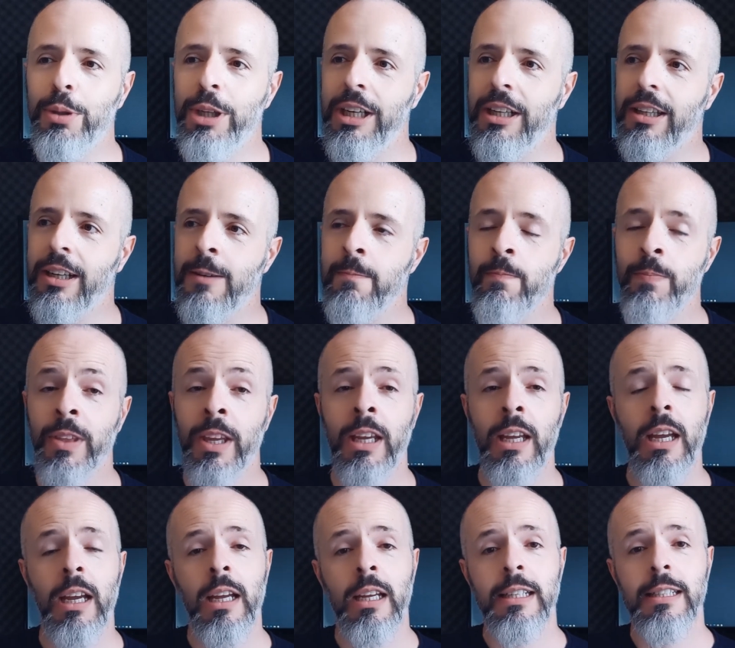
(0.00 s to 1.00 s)
do Inter,
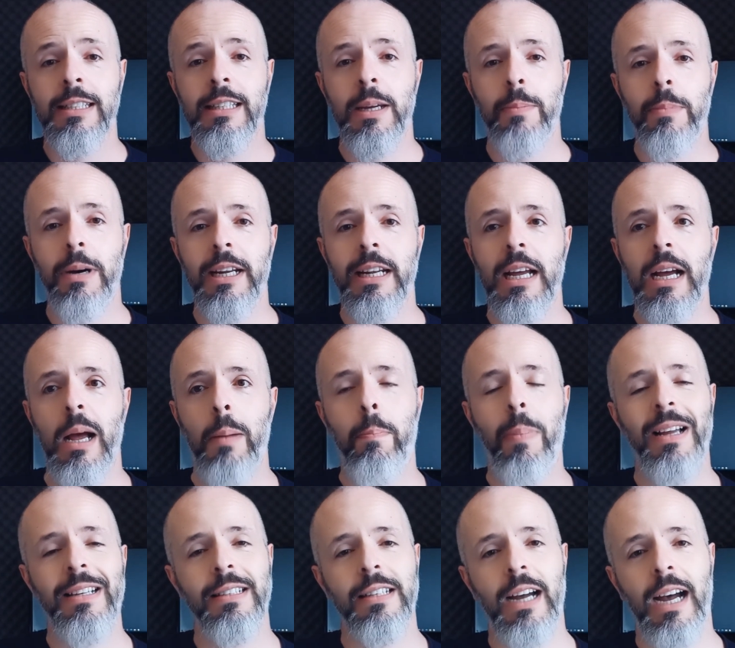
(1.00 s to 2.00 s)
semana
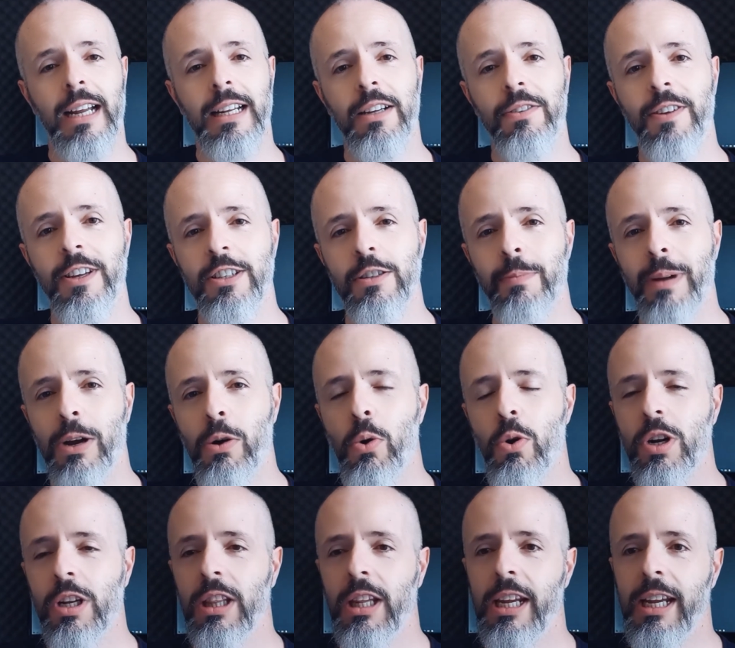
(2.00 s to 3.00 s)
passada fez uma
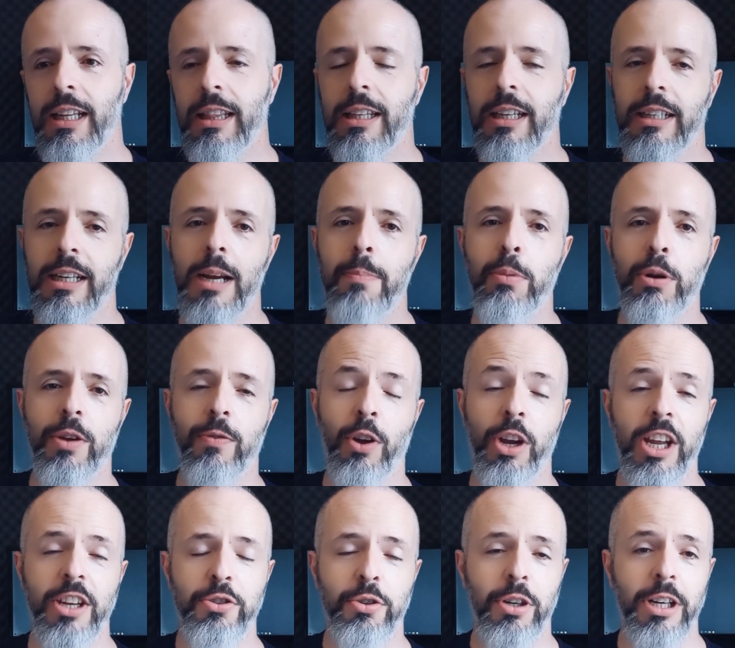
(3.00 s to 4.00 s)
corneta, né, porque
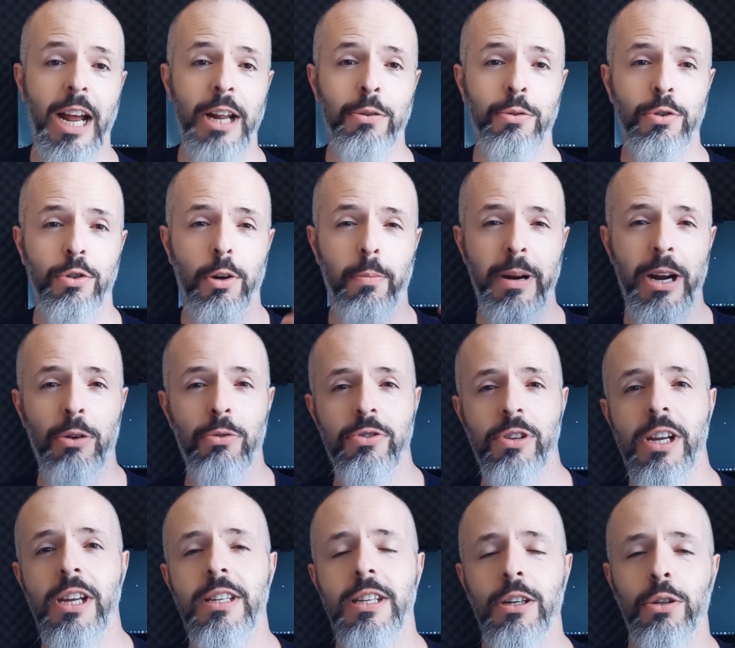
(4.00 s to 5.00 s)
foi questionado sobre a
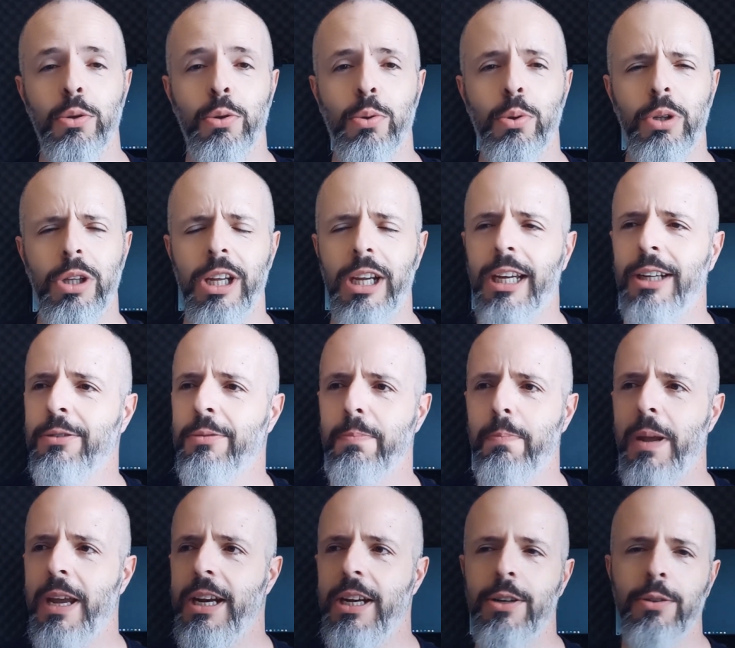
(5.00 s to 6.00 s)
ausência do Cudê num
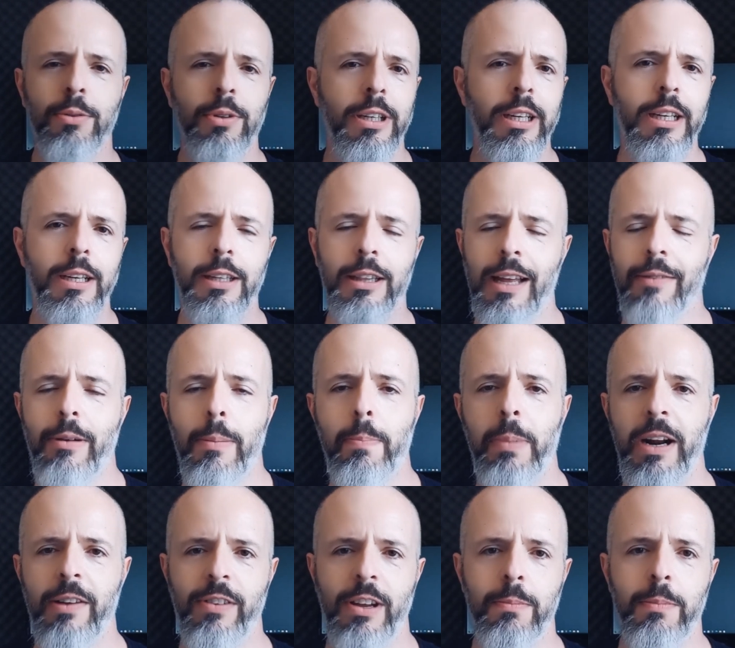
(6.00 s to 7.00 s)
período ali que estava
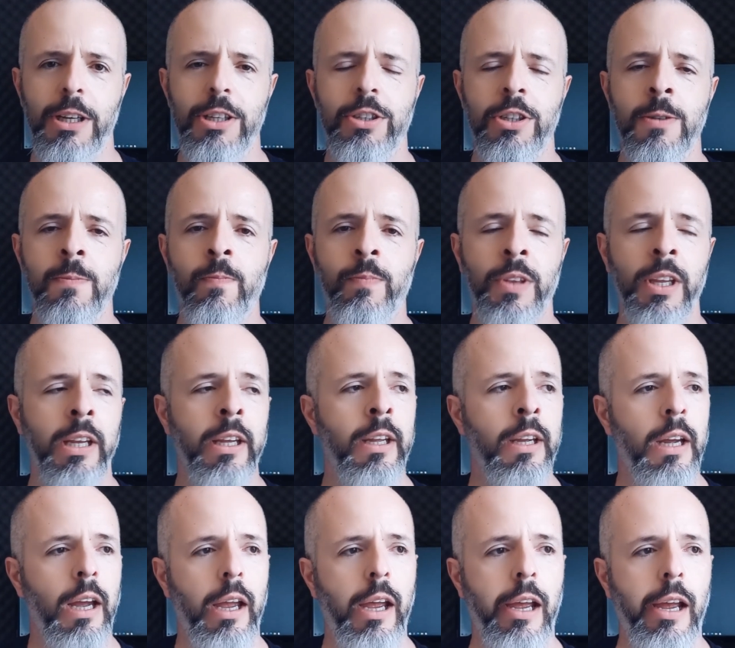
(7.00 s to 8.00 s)
previamente
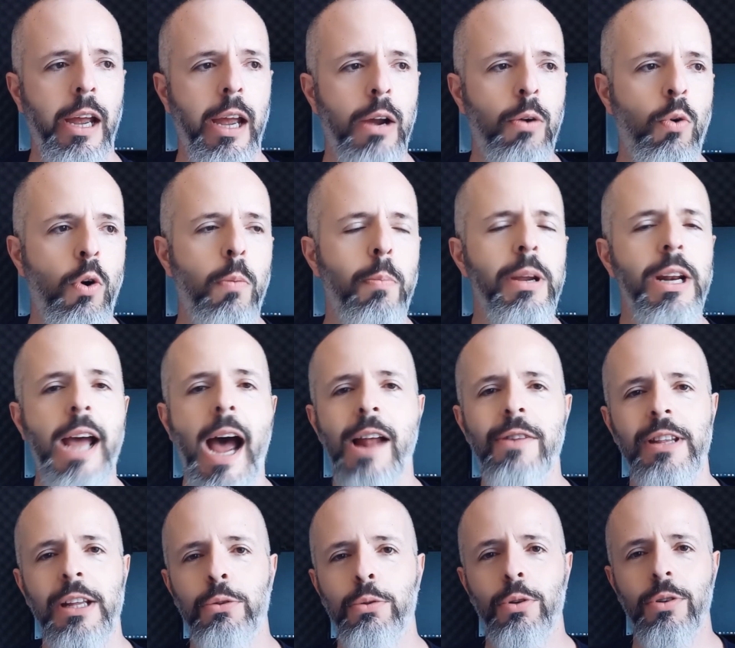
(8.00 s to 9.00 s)
é,
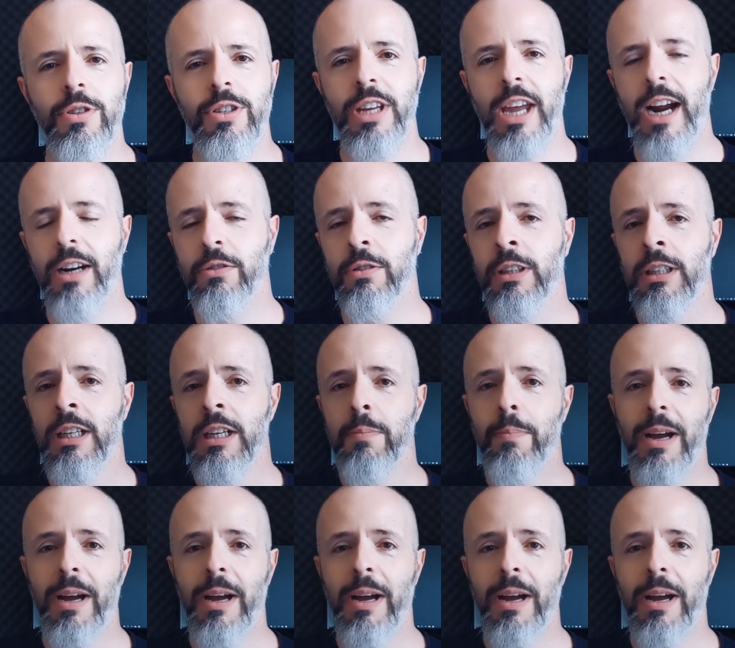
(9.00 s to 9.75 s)
combinado, tá tudo certo,